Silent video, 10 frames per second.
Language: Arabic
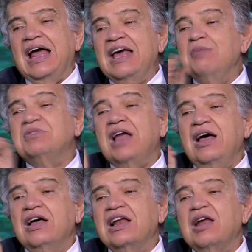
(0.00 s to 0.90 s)
امتى
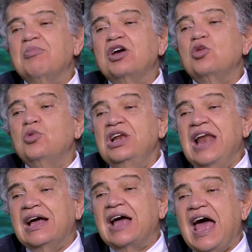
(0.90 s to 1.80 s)
لما يقول
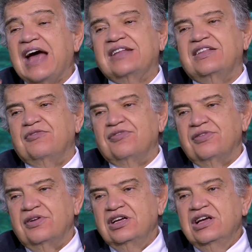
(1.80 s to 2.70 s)
لك اكتف
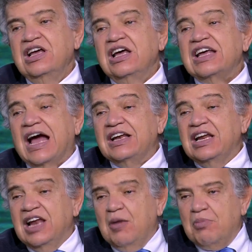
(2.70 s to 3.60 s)
يعني
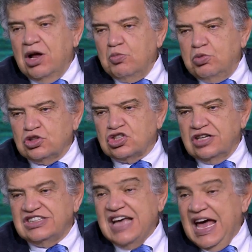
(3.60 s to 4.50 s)
لما البطشه
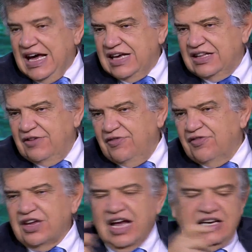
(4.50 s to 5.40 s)
دي اكتف
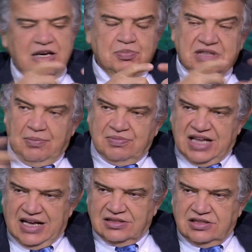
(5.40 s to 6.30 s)
يعني
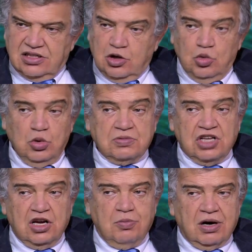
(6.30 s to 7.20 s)
بتمتد
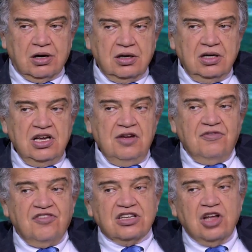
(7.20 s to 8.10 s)
وبتكبر
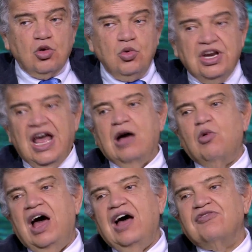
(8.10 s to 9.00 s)
فضروري
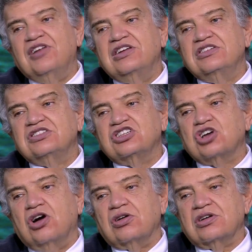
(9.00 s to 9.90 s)
اوقف
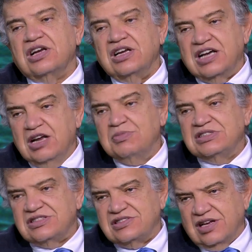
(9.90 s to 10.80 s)
الانتشار كلمه
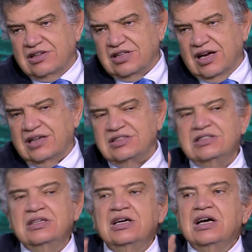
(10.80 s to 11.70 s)
السيطره دي
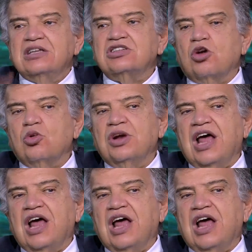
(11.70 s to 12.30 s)
ضروري